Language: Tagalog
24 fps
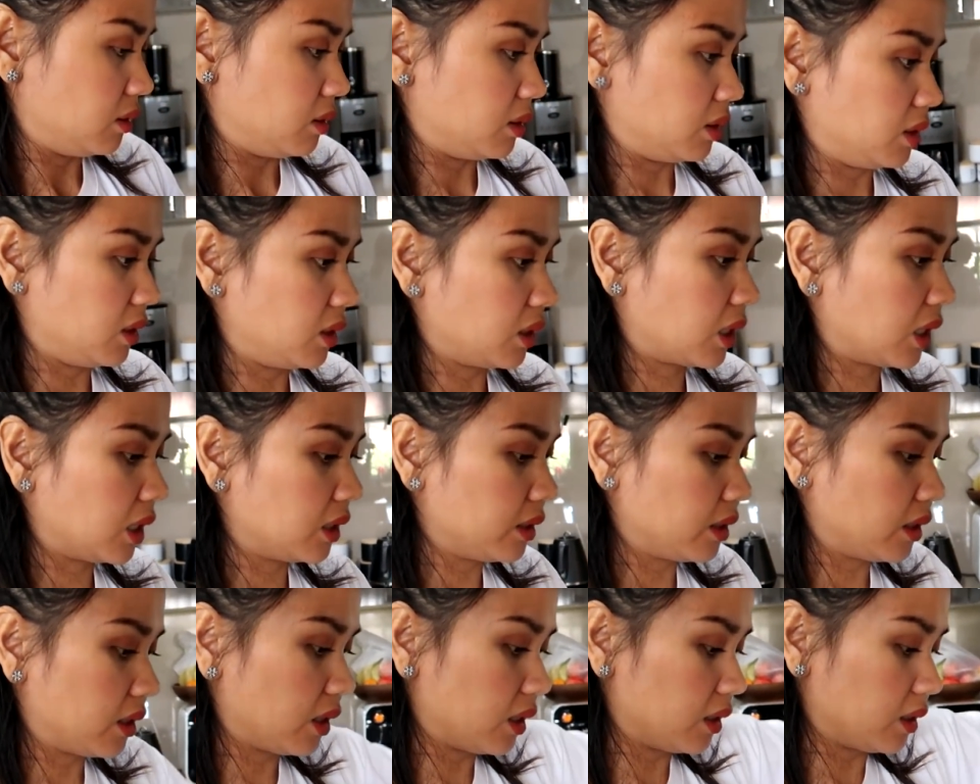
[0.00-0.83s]
and
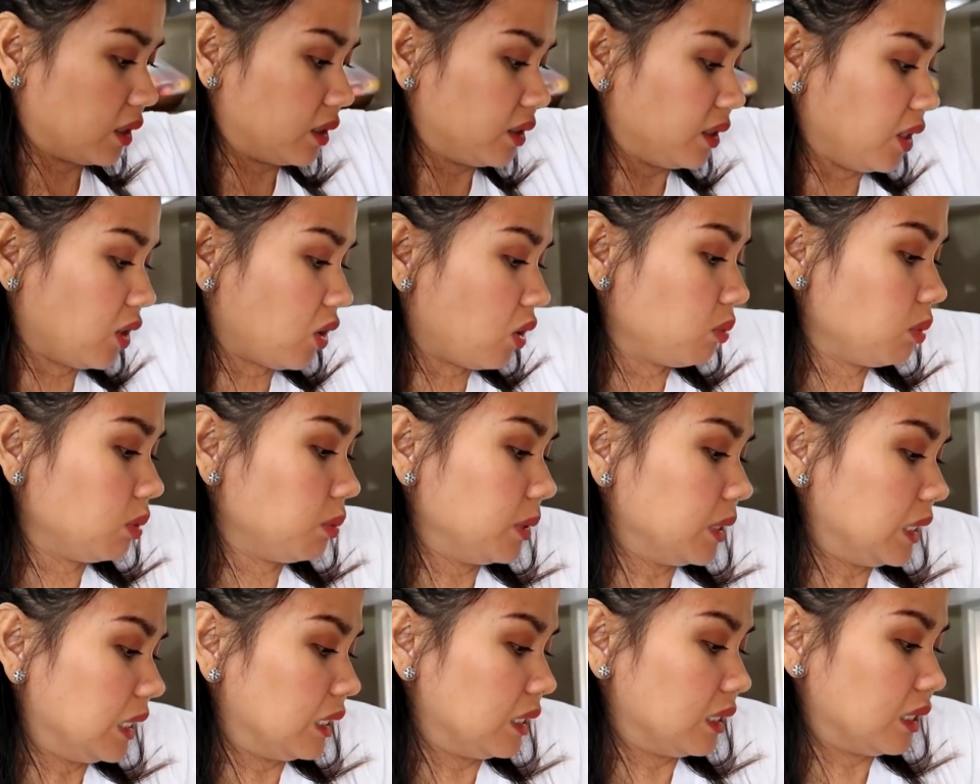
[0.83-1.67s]
caldereta. Hindi ako
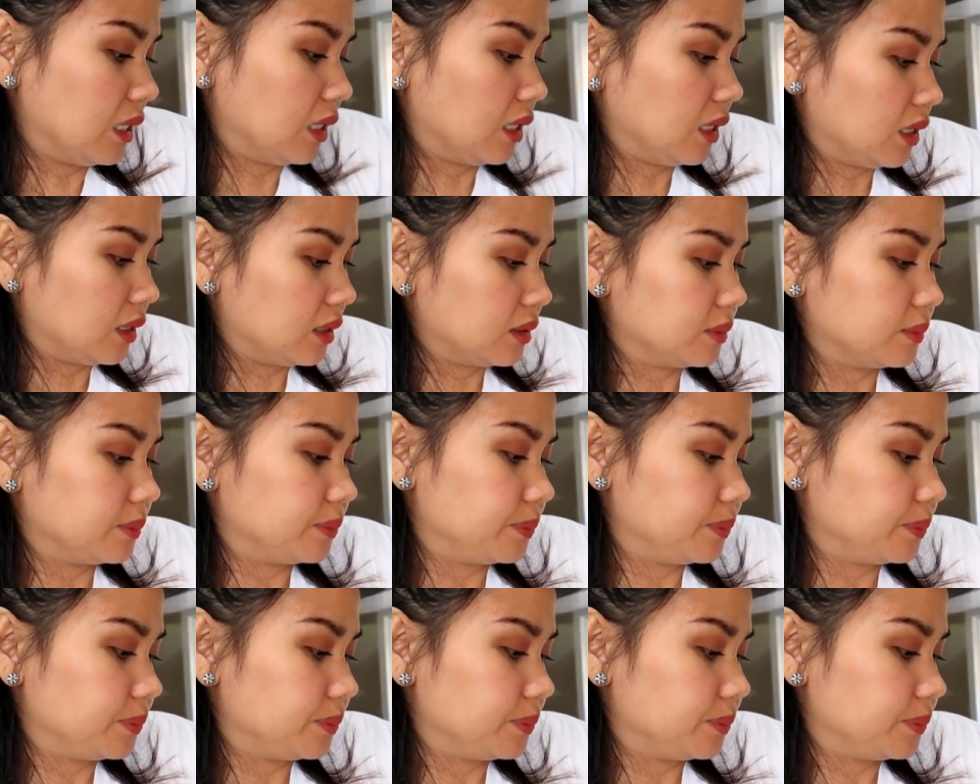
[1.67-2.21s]
bumili ng